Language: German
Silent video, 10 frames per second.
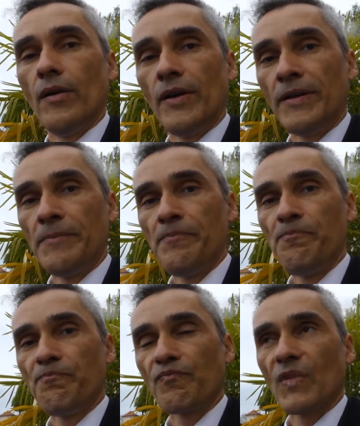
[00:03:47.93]

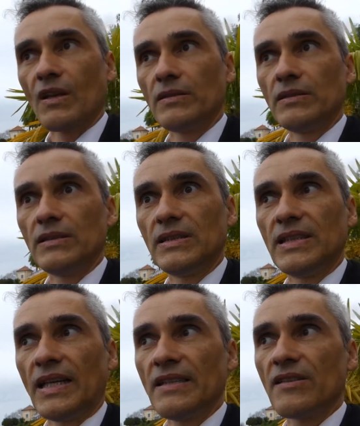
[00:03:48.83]
Ähm,
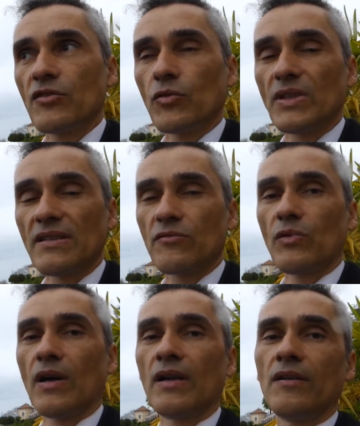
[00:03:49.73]
dann ist es so, dass
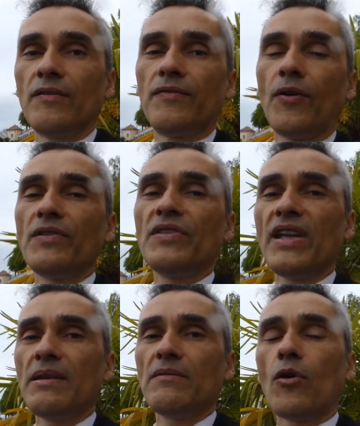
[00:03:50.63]
du von
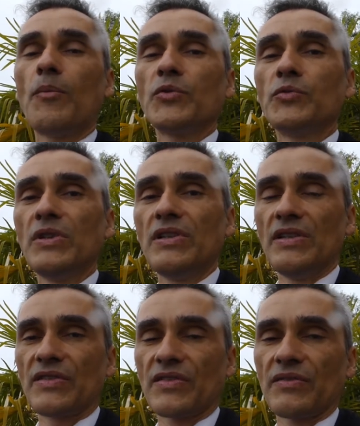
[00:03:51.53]
den
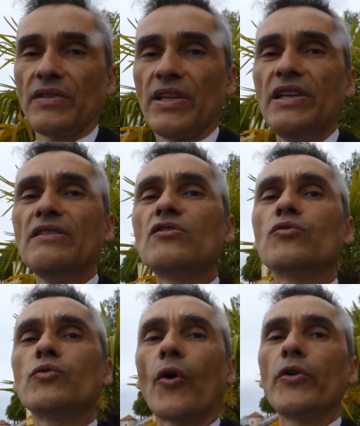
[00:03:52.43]
Opportunities hin
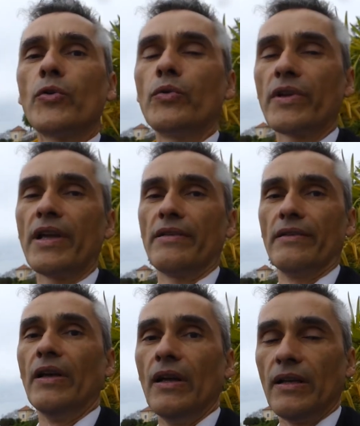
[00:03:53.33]
zu Neukunden
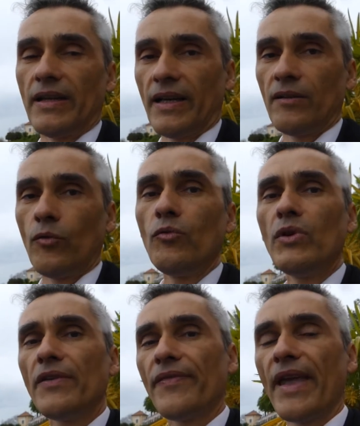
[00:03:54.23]
ja,
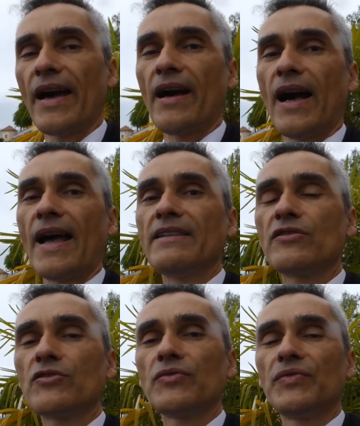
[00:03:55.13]
ungefähr
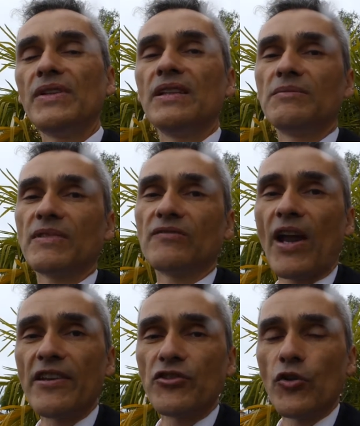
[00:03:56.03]
1 zu 4, ein
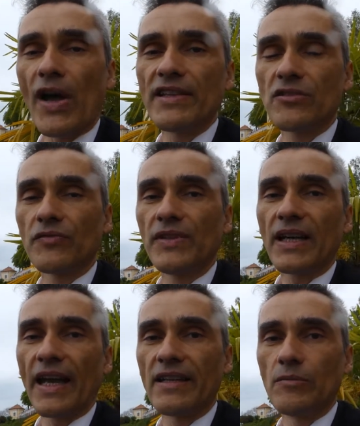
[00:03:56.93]
Ratio 1 zu
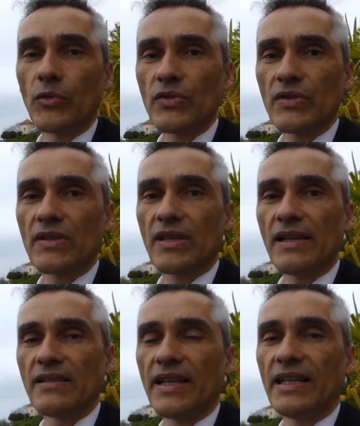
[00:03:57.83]
4 rechnen musst. Das
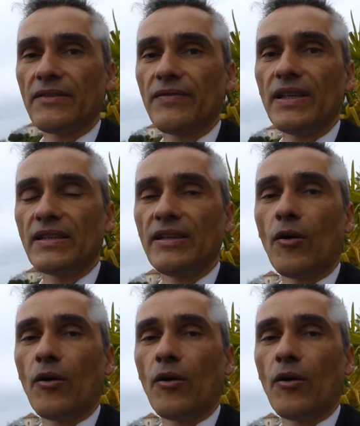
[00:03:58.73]
heißt, jeder vierte